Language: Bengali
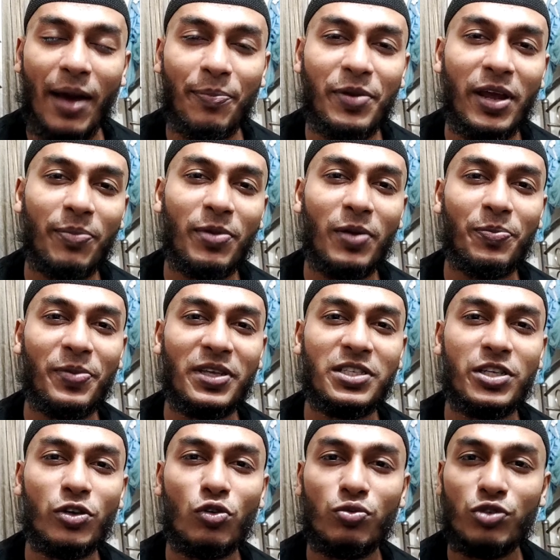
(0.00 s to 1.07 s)
আপনি আপনার
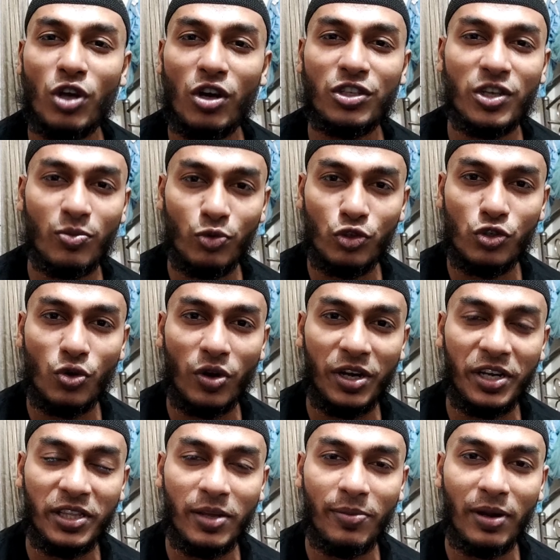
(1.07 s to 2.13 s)
পেজটি খুব সহজেই বুস্ট
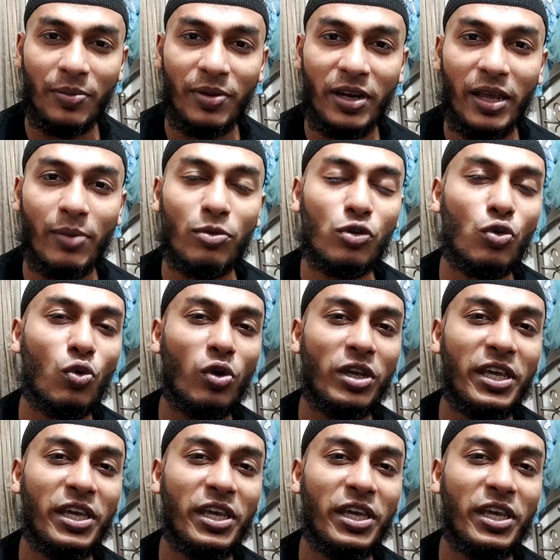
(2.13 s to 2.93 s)
করে নিতে পারবেন এবং